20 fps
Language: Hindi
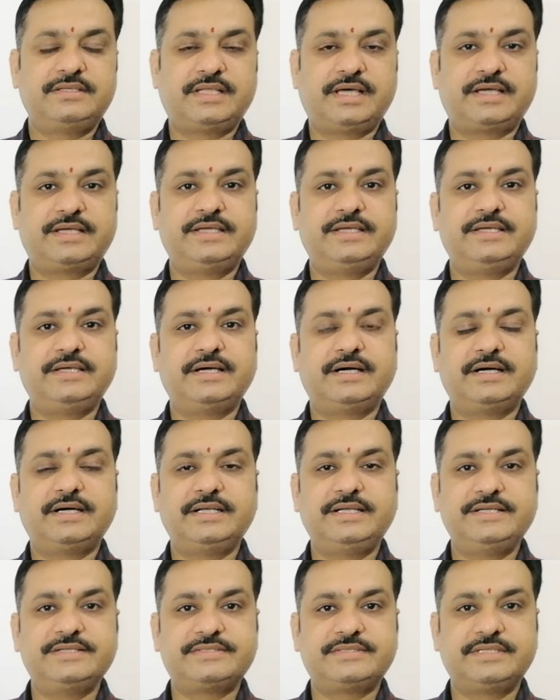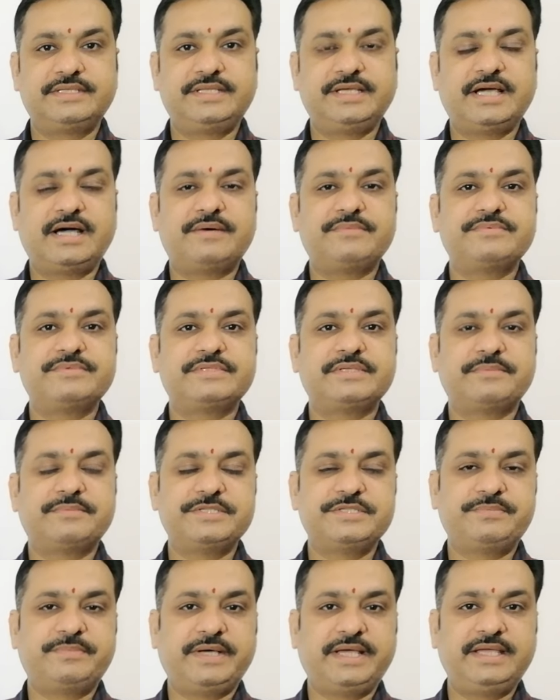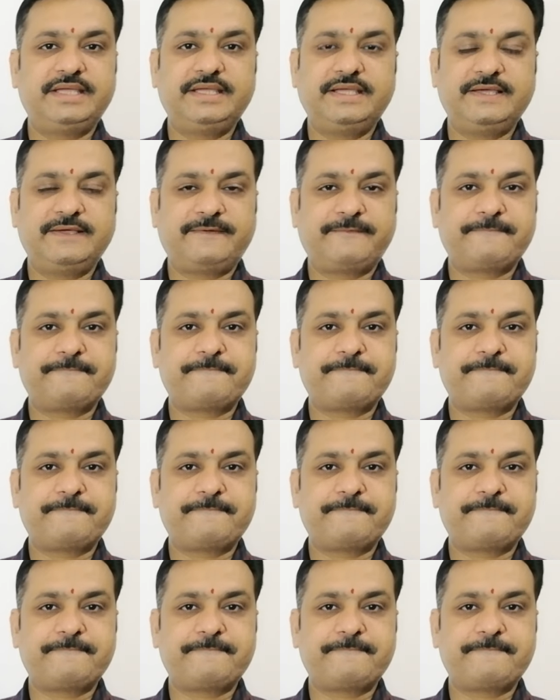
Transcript: ताकि अगली स्थिति आप समझ पाएंगे